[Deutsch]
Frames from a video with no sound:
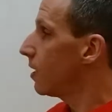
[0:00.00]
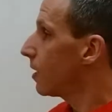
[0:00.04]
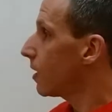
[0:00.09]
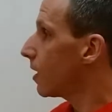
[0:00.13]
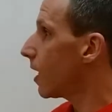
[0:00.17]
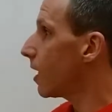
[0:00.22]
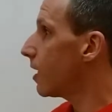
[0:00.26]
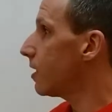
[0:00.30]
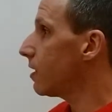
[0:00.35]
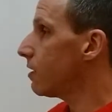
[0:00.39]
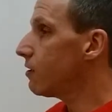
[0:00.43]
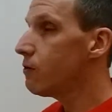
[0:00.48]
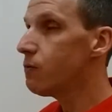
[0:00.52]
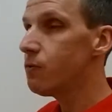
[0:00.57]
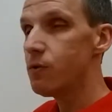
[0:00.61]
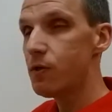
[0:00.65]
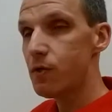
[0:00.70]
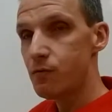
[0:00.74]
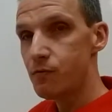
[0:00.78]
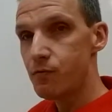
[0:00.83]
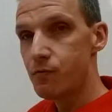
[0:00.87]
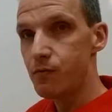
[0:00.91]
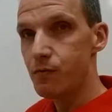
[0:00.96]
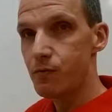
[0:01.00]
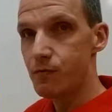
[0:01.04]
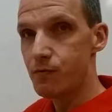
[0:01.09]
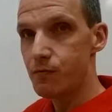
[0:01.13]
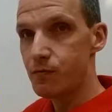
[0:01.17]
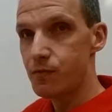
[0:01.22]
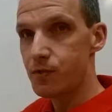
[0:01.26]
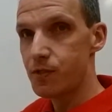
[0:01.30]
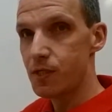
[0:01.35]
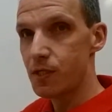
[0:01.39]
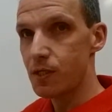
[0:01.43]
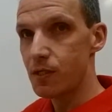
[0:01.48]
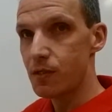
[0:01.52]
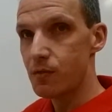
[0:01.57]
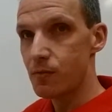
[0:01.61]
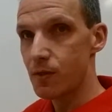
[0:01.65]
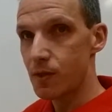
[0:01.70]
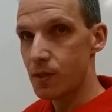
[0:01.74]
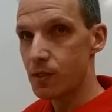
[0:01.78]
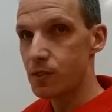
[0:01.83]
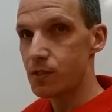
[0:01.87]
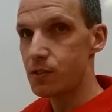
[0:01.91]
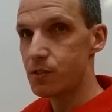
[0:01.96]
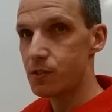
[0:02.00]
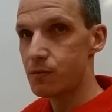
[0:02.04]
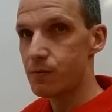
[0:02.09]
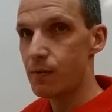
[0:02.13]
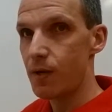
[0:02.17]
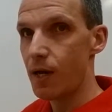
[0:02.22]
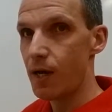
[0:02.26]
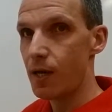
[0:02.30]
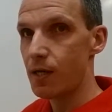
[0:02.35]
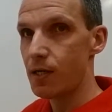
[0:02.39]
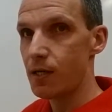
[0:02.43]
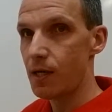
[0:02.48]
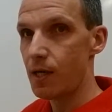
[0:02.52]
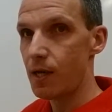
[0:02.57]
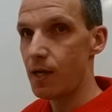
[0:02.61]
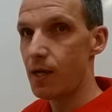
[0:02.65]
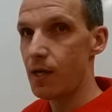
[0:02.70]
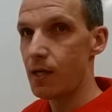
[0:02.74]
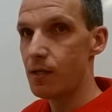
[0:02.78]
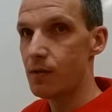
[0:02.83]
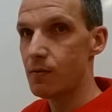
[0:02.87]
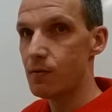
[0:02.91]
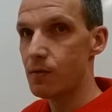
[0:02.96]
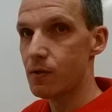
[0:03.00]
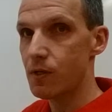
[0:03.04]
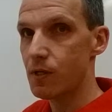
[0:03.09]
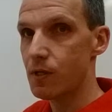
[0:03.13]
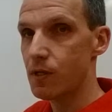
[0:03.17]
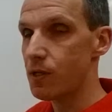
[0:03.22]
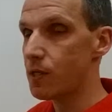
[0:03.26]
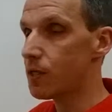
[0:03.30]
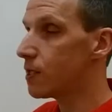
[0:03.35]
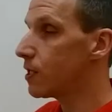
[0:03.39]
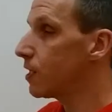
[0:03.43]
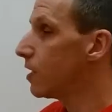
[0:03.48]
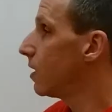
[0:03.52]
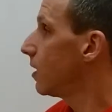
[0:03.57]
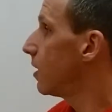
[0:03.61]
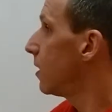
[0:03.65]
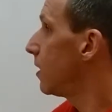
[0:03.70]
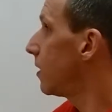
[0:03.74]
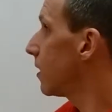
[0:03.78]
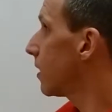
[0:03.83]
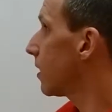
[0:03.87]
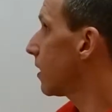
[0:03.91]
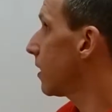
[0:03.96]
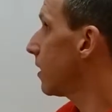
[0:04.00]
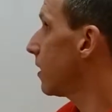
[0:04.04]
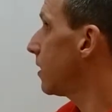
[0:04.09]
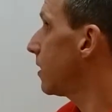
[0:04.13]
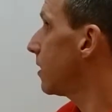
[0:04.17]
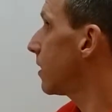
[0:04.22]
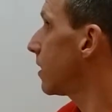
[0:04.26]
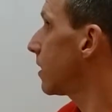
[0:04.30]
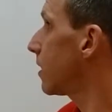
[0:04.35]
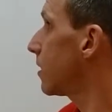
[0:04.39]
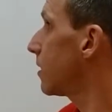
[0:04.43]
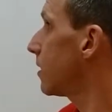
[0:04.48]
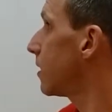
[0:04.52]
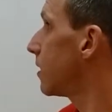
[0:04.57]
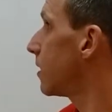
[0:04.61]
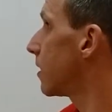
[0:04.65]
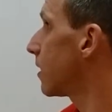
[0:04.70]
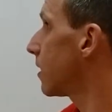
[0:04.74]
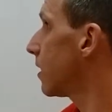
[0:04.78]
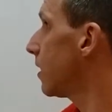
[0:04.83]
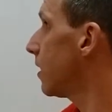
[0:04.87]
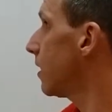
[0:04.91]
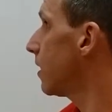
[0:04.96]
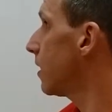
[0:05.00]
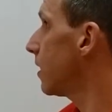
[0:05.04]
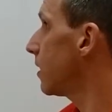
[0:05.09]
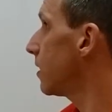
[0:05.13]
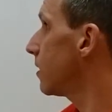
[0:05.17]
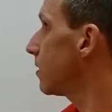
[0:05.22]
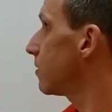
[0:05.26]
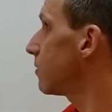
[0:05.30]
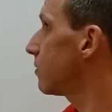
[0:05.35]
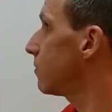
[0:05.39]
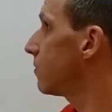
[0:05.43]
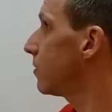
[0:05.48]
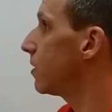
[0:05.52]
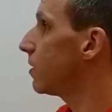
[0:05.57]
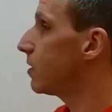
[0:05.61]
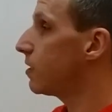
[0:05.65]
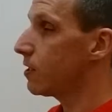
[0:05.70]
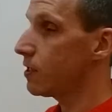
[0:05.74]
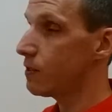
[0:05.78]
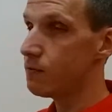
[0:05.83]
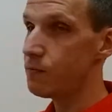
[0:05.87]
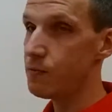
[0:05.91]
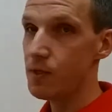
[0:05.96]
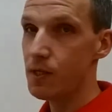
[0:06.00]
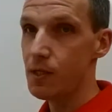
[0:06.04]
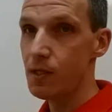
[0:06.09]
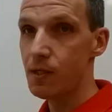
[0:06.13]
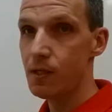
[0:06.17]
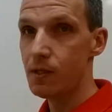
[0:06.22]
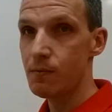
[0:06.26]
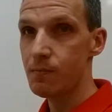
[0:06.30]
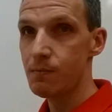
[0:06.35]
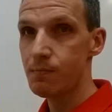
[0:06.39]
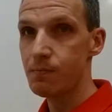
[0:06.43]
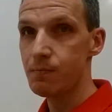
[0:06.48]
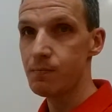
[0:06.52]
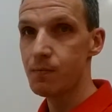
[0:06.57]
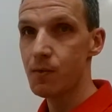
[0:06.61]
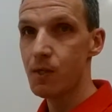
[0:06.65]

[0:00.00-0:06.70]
Kann ich 150 durch 2 teilen oder nicht? Na, geht nach der Regel natürlich wieder.